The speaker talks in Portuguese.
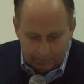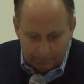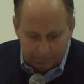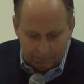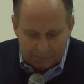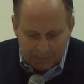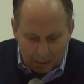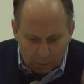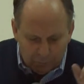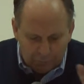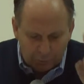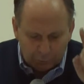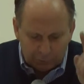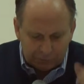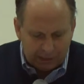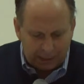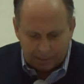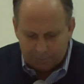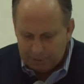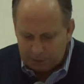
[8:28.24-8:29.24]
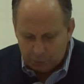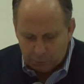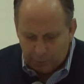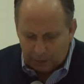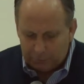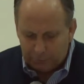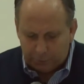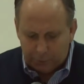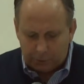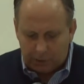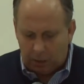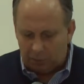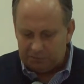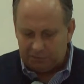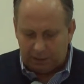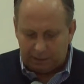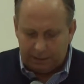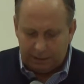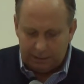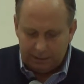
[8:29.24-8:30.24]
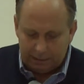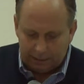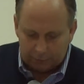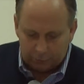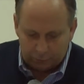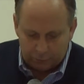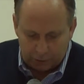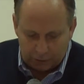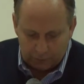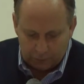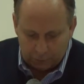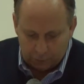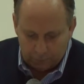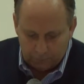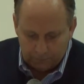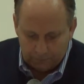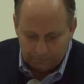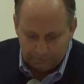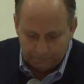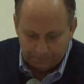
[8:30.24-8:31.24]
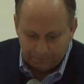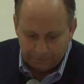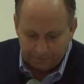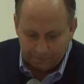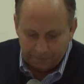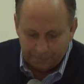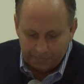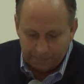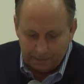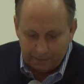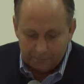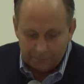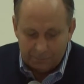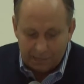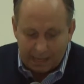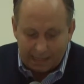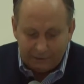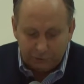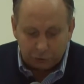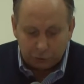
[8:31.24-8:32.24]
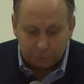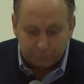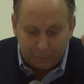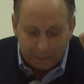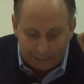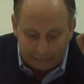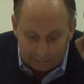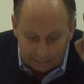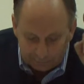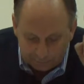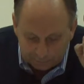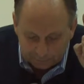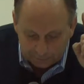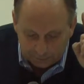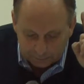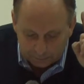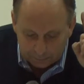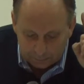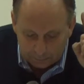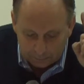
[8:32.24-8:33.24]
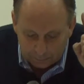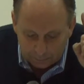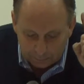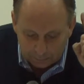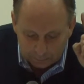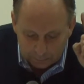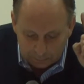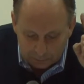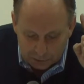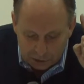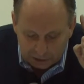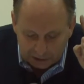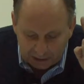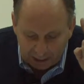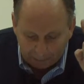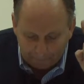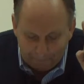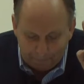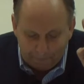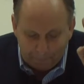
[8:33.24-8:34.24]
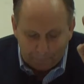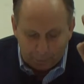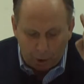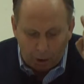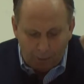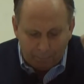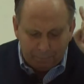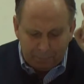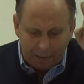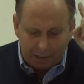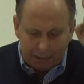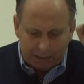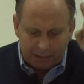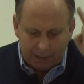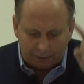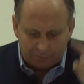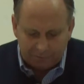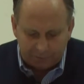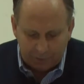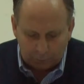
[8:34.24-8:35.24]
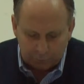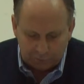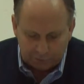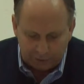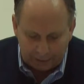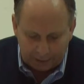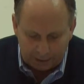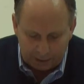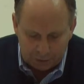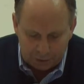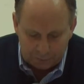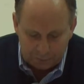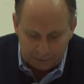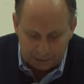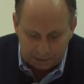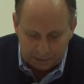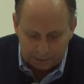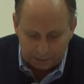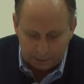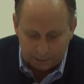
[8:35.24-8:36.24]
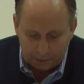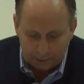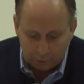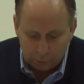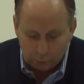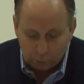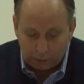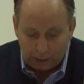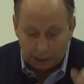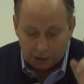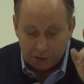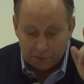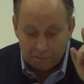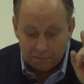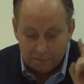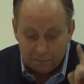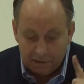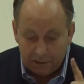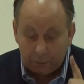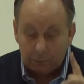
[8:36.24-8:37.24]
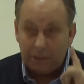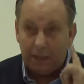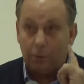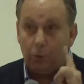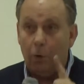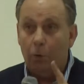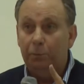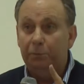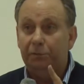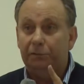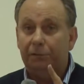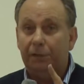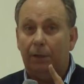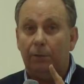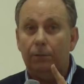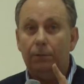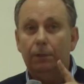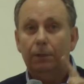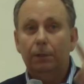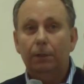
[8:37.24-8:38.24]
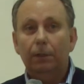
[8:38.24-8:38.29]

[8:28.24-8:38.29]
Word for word: Não voluntariamente, mas por causa daquele que a sujeitou. Na esperança de que a própria criação será redimida do cativeiro da corrupção.